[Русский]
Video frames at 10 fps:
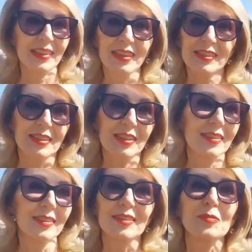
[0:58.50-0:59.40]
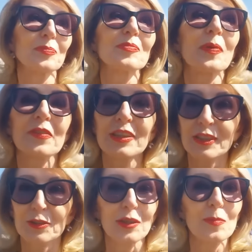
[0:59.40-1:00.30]
Если
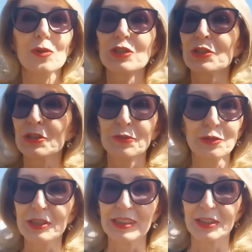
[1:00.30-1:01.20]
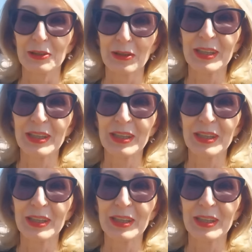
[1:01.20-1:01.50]
поверят, я больше ничего не делаю.